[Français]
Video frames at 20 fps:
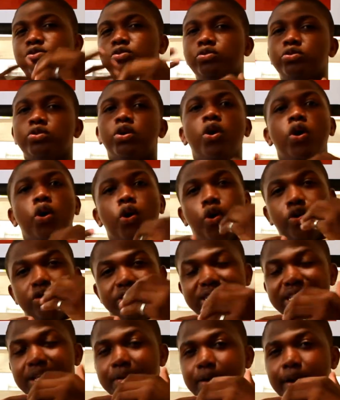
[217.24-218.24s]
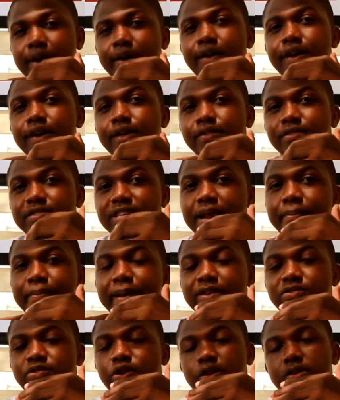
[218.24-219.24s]
ce qui touche au cinéma. Donc c'est la
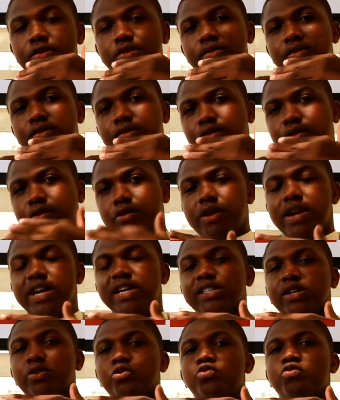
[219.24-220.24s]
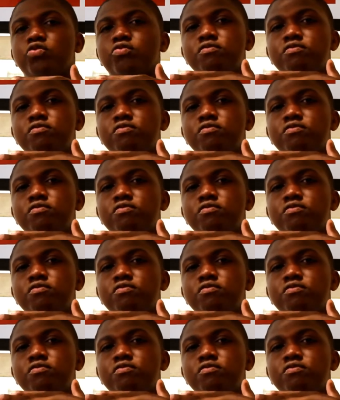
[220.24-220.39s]
personne que les gens